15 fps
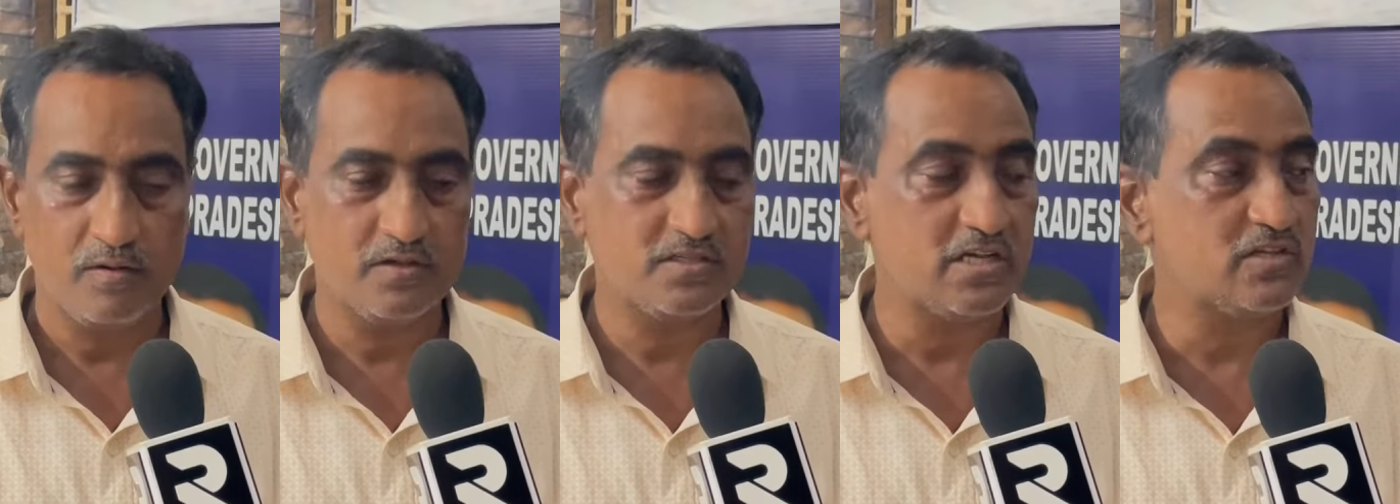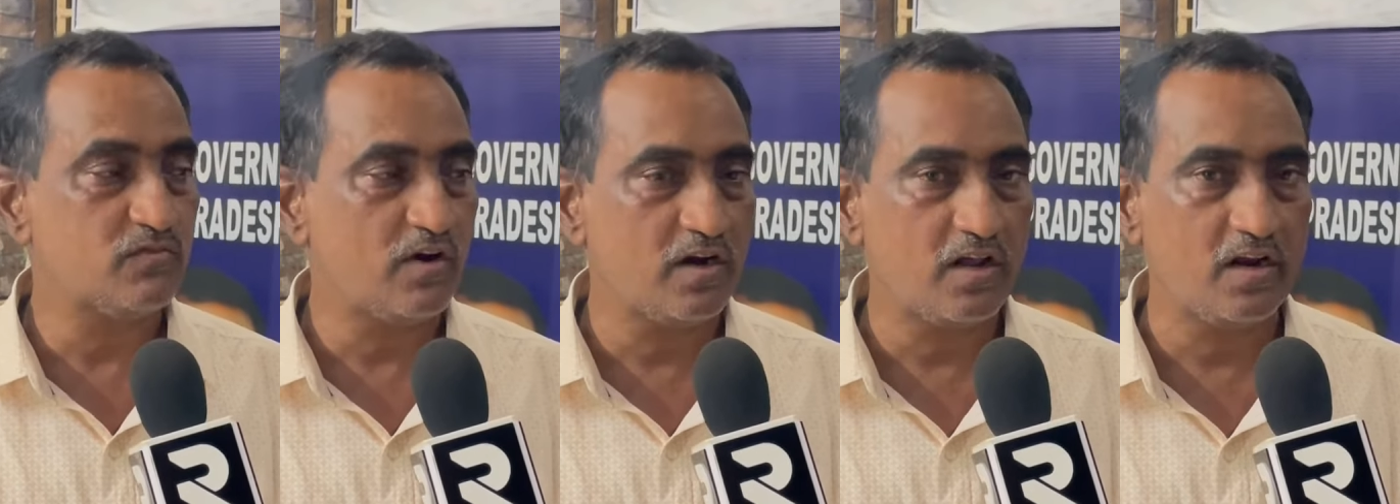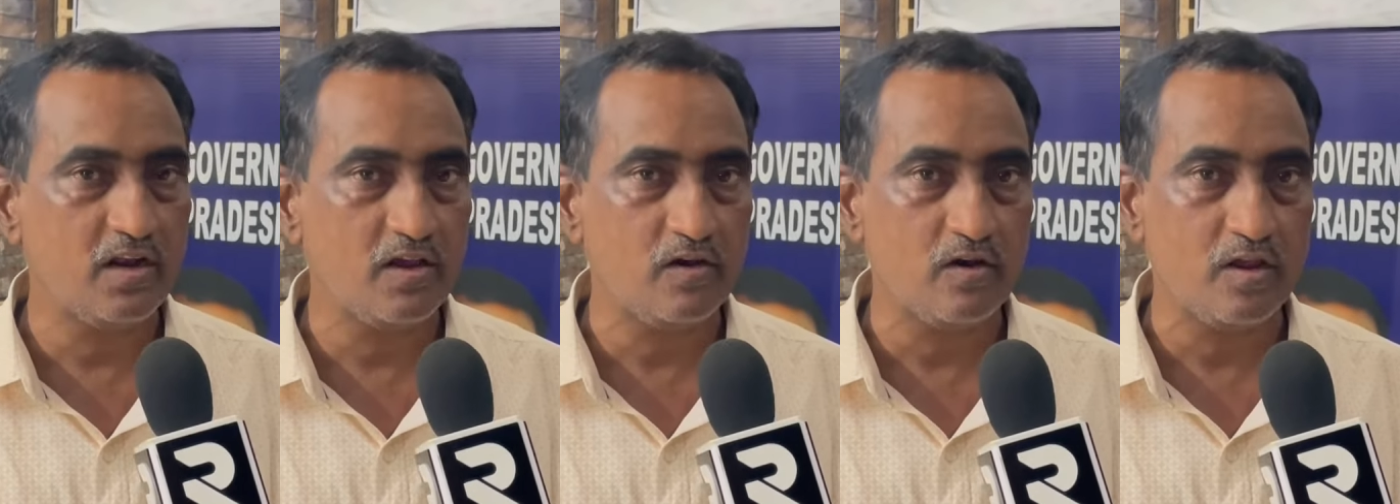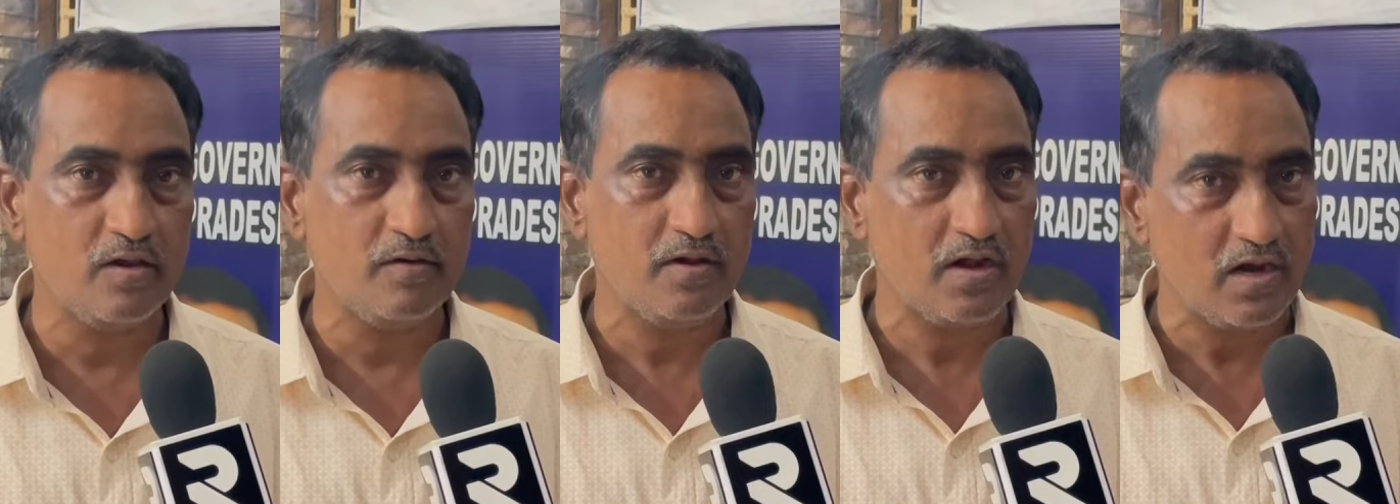సచివాలయాలు
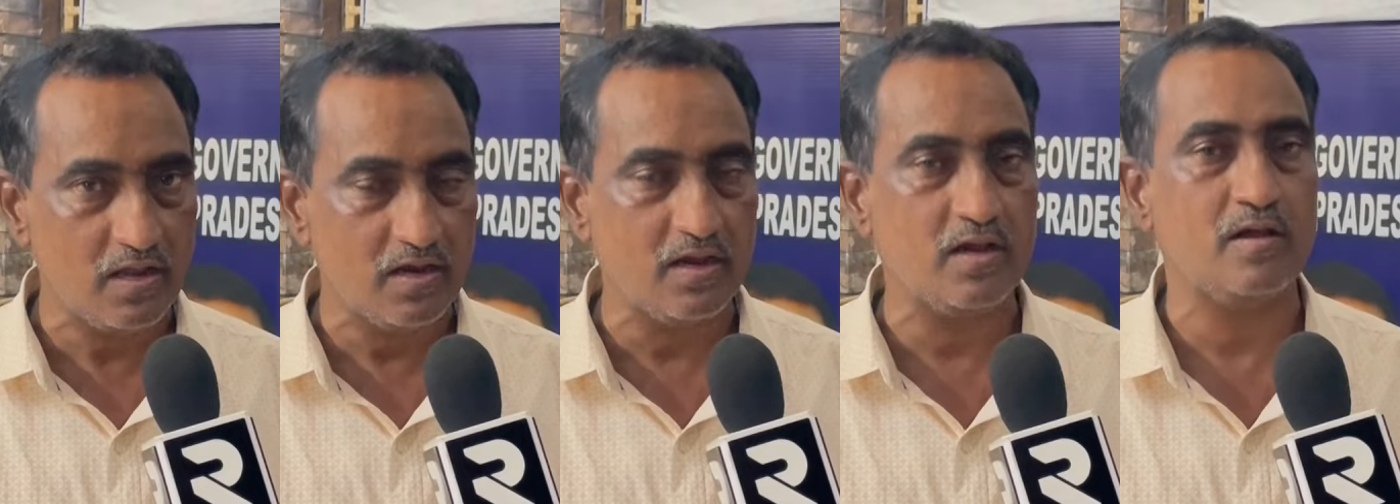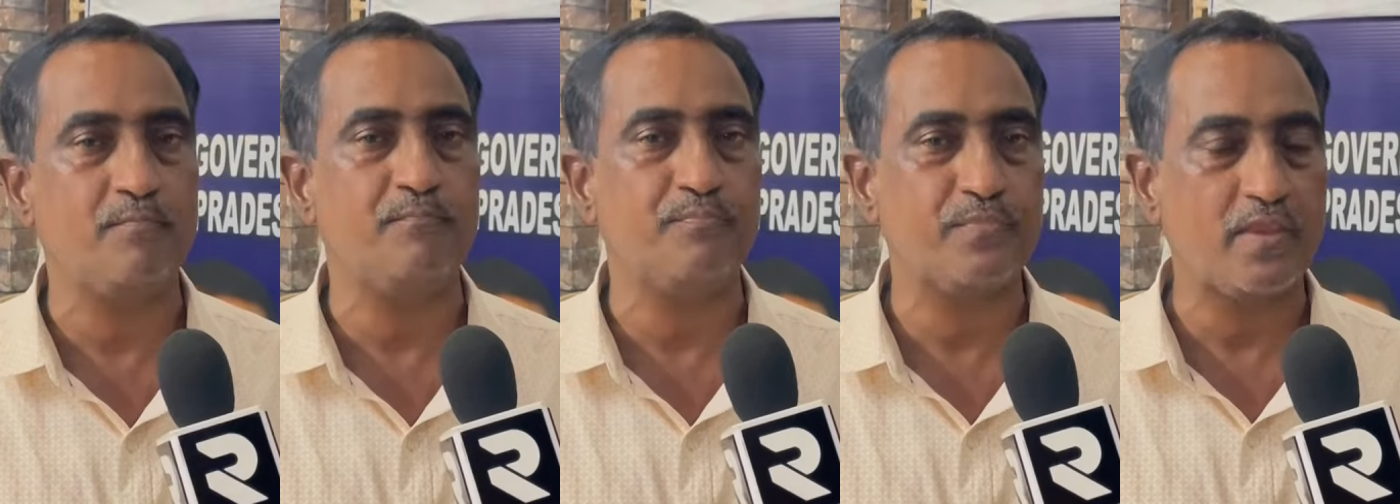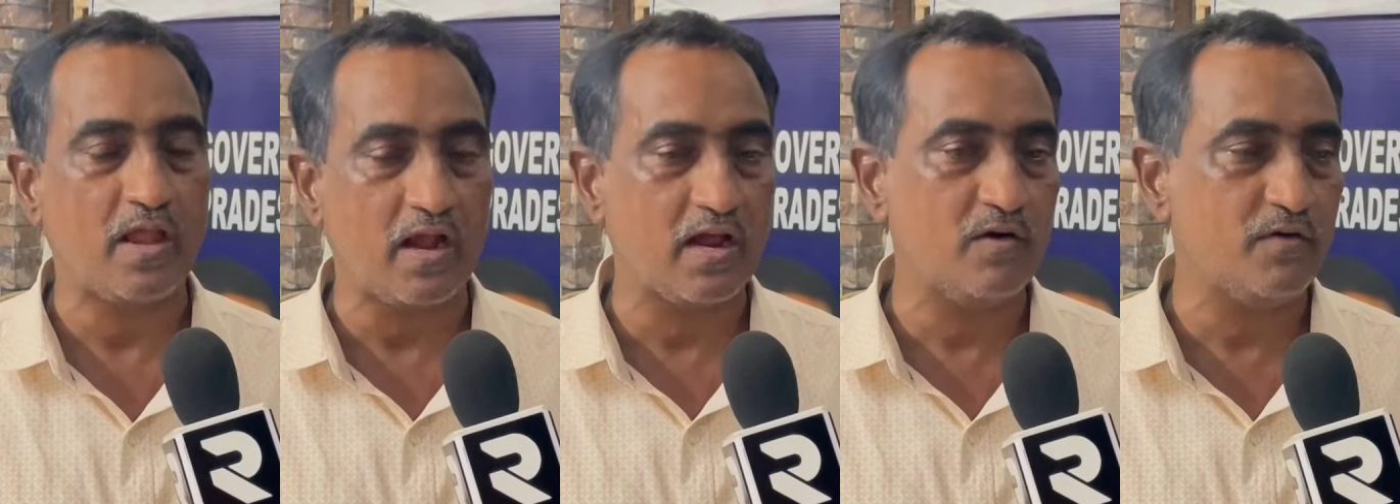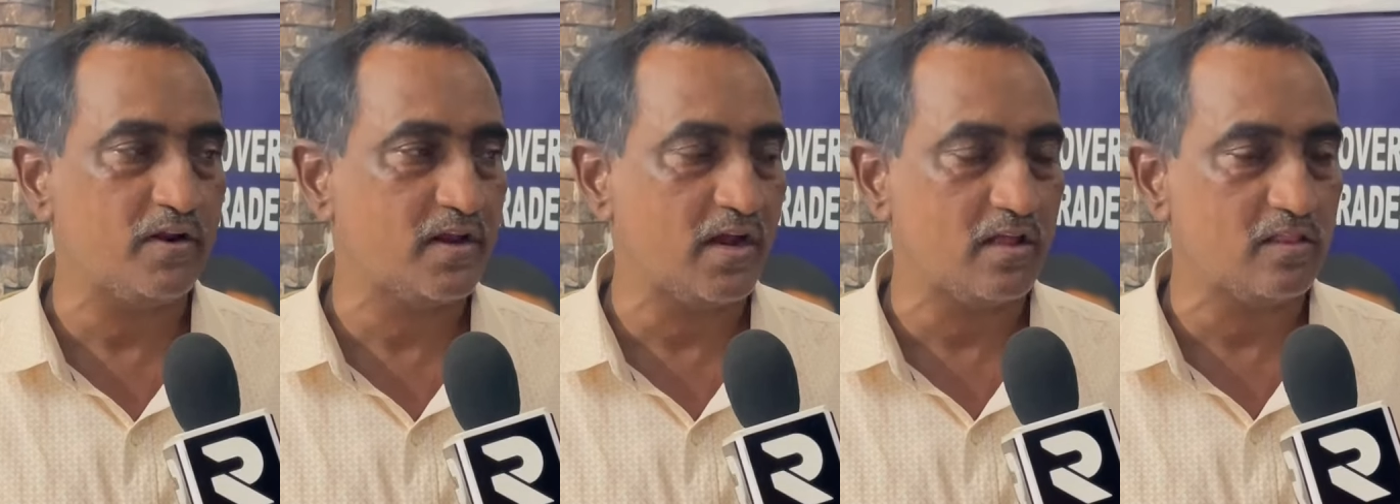ఉన్నాయి అలాగే
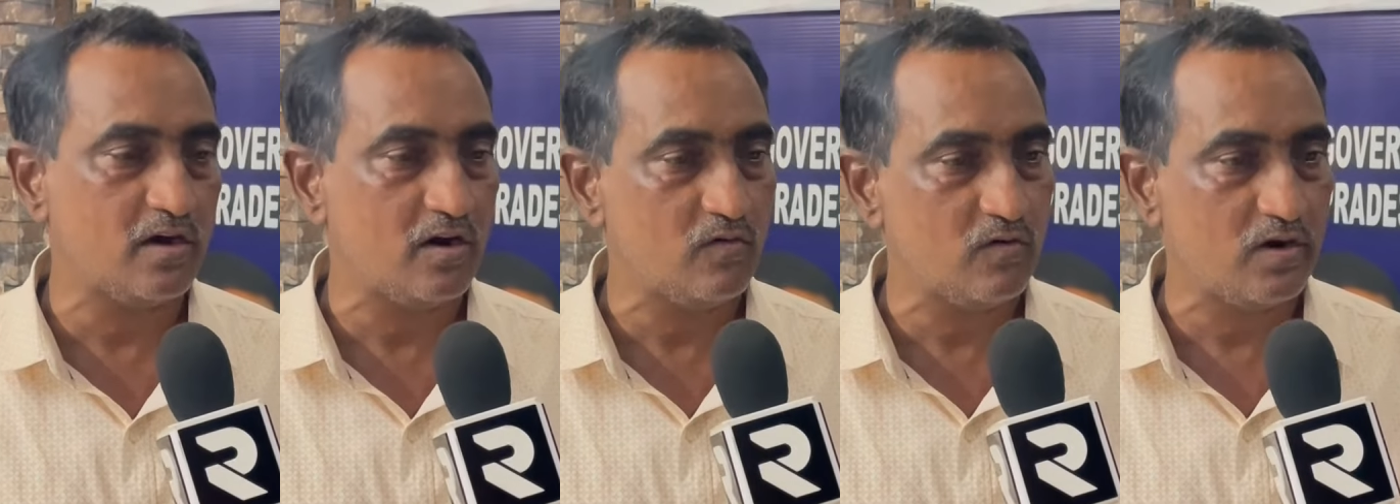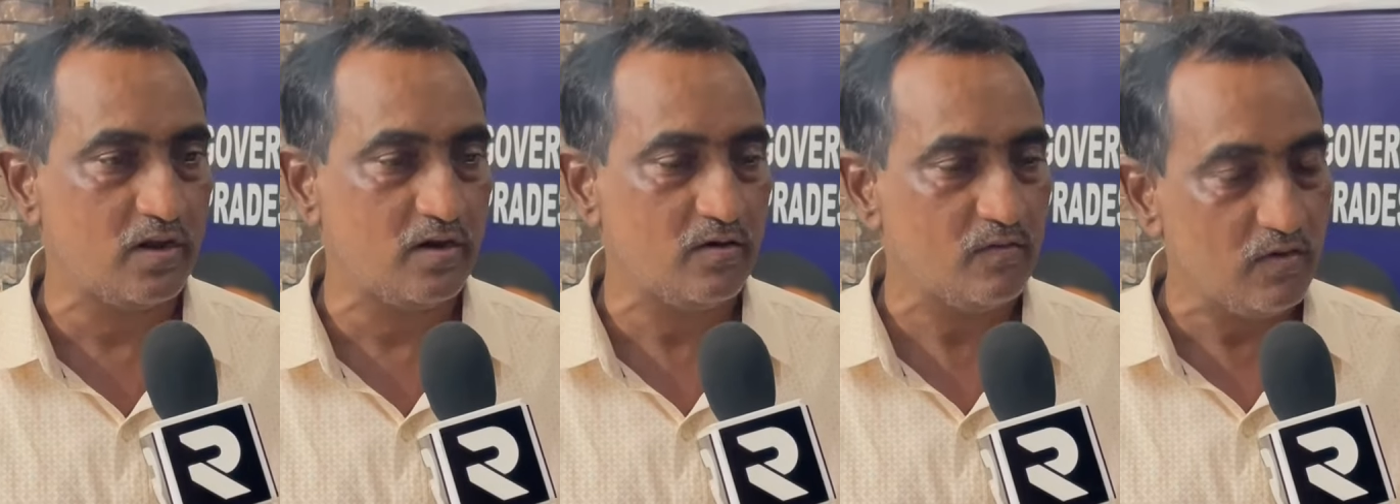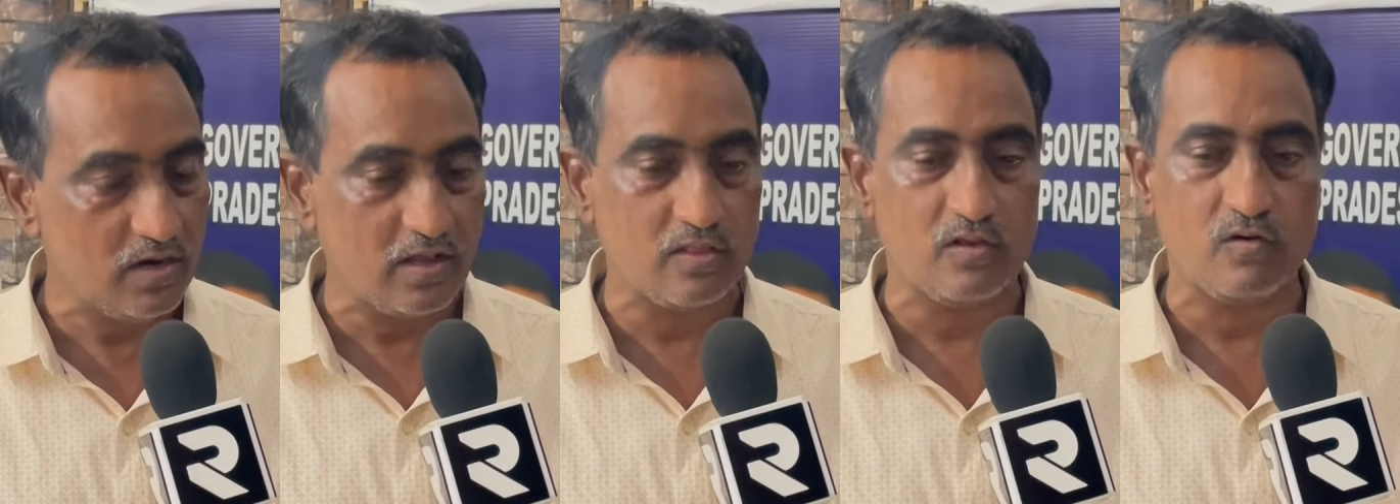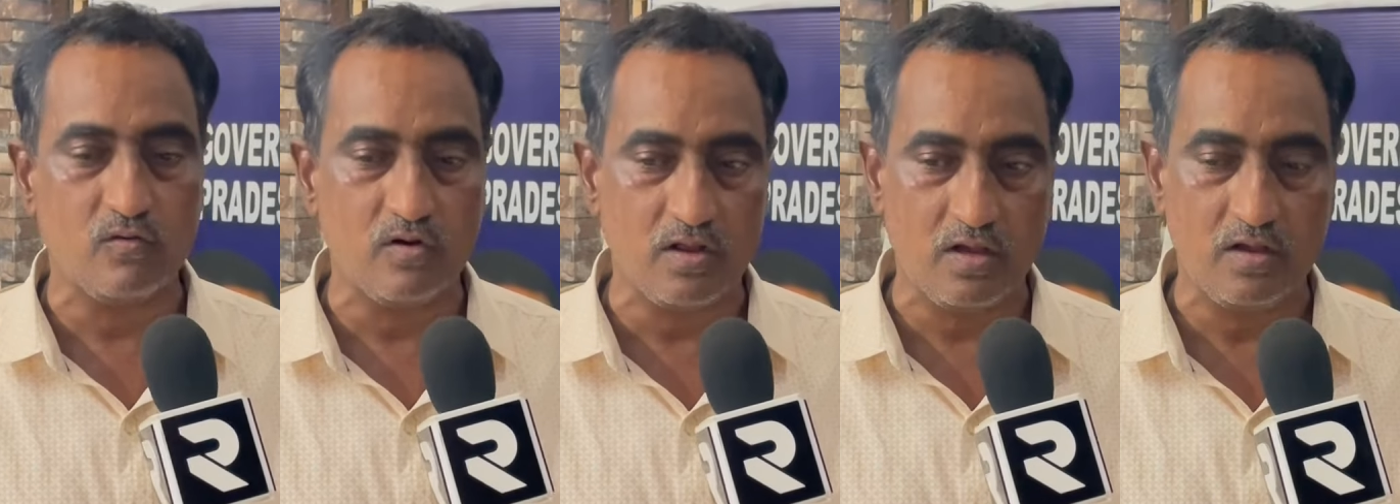అంగన్వాడీ కేంద్రాలు ఉన్నాయి వీళ్ళందరూ
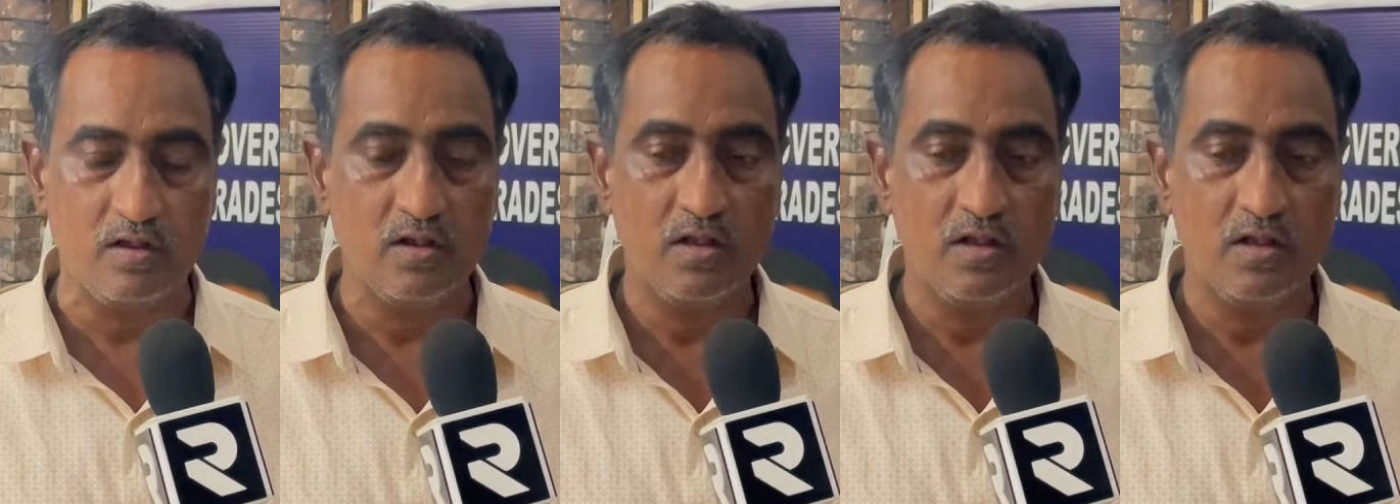కూడా